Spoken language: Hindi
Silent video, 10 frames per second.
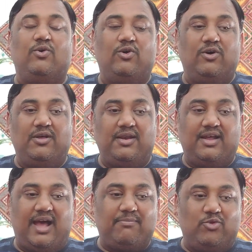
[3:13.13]
और
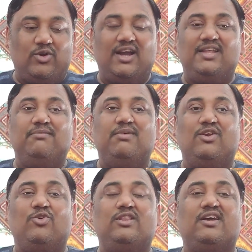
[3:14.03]
आपको गाड़ी
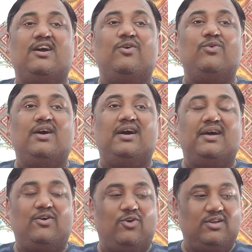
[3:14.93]
बिल्कुल दिखाऊंगा
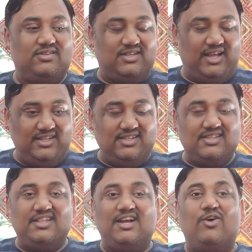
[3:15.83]
और सारी
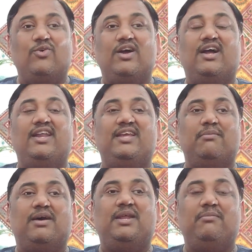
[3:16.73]
चीज़ें दिखाऊंगा गाड़ी के
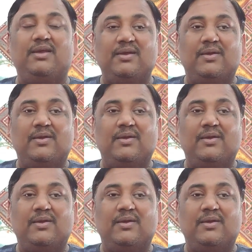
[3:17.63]
बारे में